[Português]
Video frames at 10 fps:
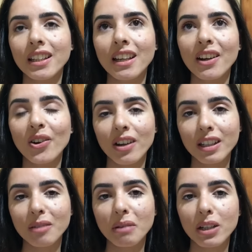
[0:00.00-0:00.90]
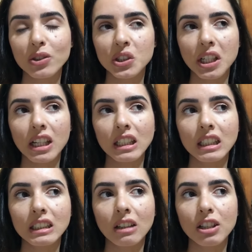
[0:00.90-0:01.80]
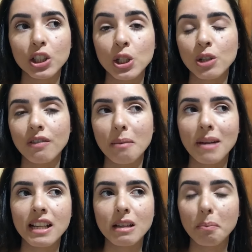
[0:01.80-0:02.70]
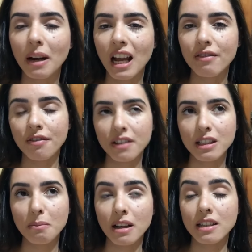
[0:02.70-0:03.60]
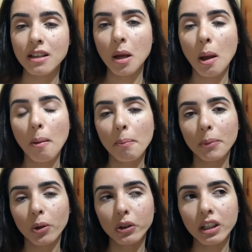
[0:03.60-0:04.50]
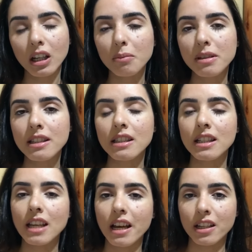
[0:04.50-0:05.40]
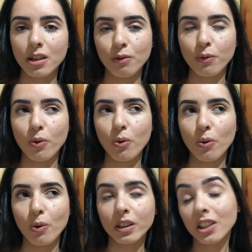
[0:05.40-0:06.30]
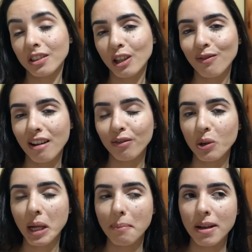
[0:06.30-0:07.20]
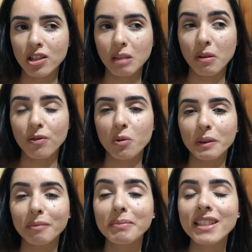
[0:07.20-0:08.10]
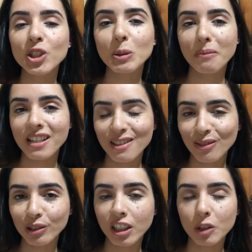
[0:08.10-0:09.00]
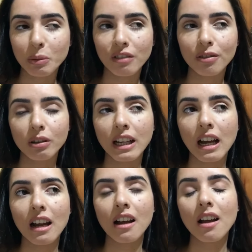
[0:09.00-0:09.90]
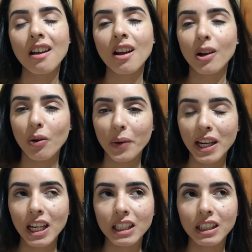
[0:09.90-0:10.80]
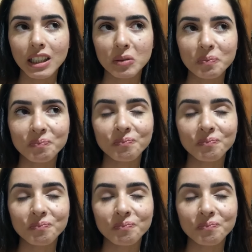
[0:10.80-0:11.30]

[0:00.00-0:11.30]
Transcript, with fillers: E agora que Mário chega, então acho que a gente vai mais à praia, vai fazer mais programas. E aí eu vou... Acredito que eu vá vlogar mais. Eu também vou me sentir mais à vontade para vlogar com ele aqui.